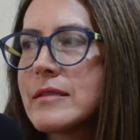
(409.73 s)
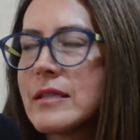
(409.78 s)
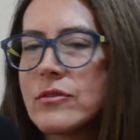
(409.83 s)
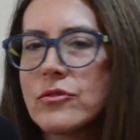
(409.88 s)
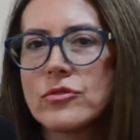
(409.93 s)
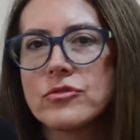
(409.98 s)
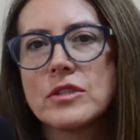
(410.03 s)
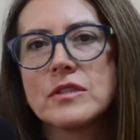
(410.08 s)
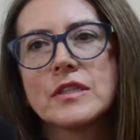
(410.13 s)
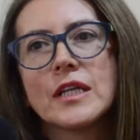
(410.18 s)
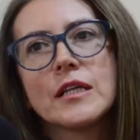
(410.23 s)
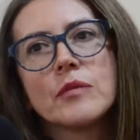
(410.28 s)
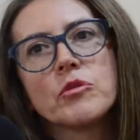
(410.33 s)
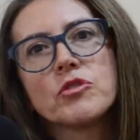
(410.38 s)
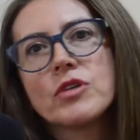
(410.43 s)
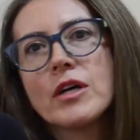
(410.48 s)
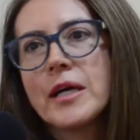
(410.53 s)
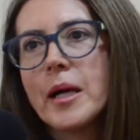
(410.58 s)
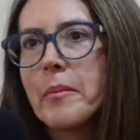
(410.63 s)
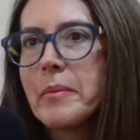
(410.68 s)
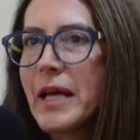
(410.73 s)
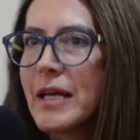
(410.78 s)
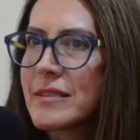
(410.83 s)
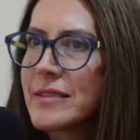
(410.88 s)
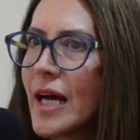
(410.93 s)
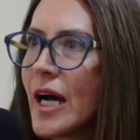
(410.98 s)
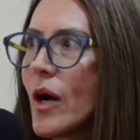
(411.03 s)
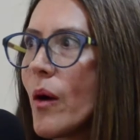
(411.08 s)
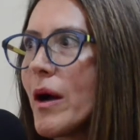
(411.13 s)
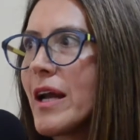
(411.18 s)
entonces tenemos que cambiar
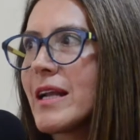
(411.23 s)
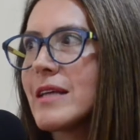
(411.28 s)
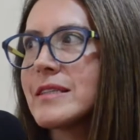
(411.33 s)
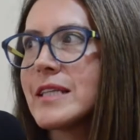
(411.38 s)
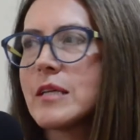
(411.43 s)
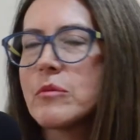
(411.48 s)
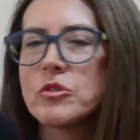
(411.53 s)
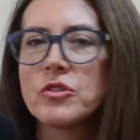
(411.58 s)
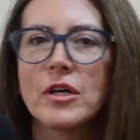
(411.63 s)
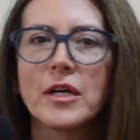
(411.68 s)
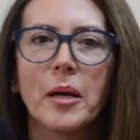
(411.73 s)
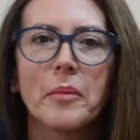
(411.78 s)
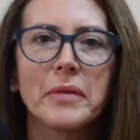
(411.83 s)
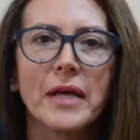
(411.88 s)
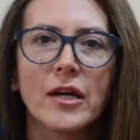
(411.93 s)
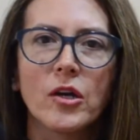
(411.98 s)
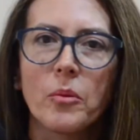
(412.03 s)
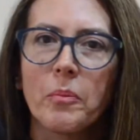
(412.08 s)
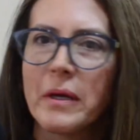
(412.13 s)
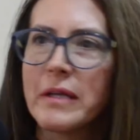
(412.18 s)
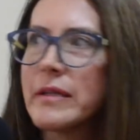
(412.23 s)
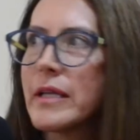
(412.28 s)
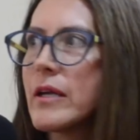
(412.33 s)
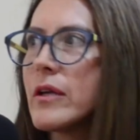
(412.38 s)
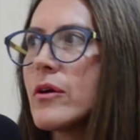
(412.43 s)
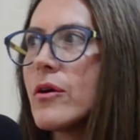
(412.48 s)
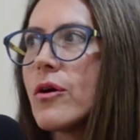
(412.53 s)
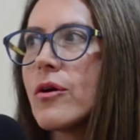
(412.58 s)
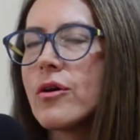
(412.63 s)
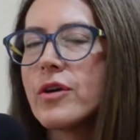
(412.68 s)
sábanas, tenemos que cambiar ropa
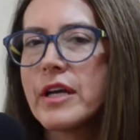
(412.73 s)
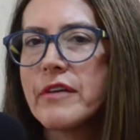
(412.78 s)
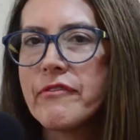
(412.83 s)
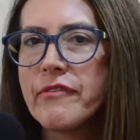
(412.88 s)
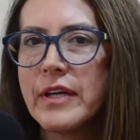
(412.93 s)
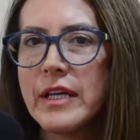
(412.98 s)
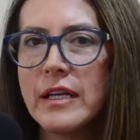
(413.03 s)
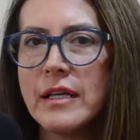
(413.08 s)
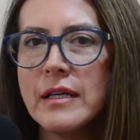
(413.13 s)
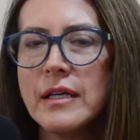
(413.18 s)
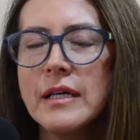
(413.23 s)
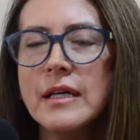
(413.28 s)
interior, en fin.